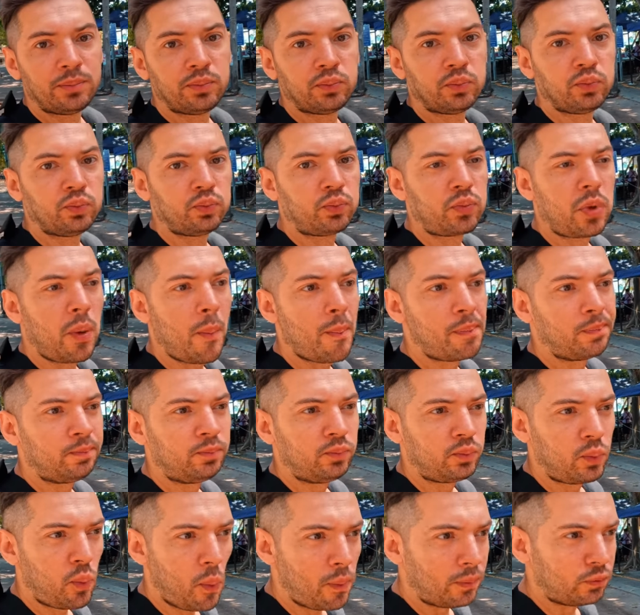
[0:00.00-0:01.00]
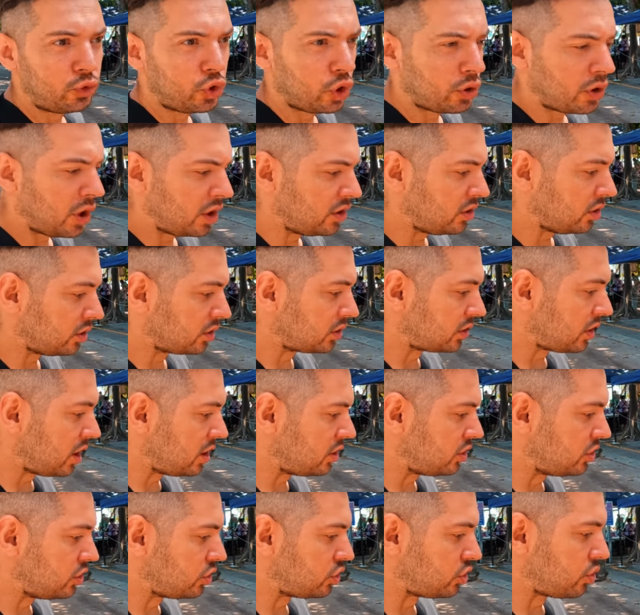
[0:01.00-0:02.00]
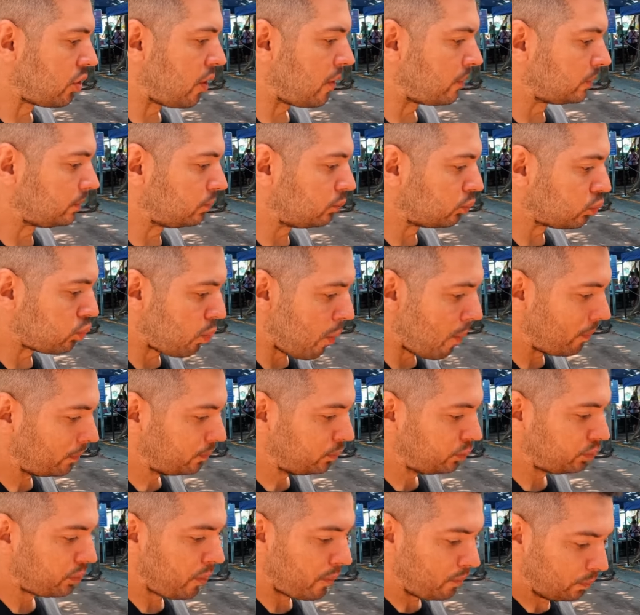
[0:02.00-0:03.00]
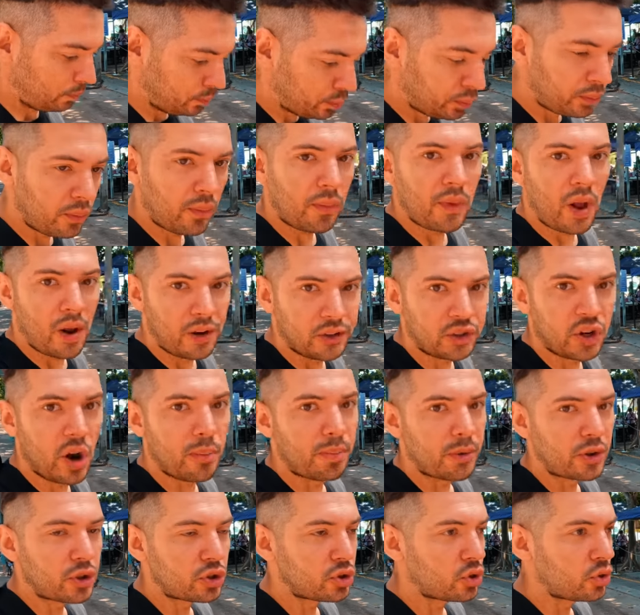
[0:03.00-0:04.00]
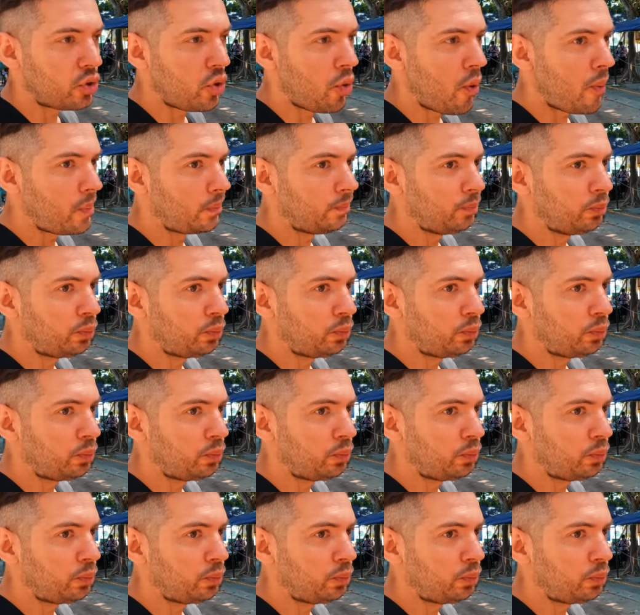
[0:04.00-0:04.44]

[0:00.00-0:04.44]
М-м, что хотел сказать еще? Сейчас прожую.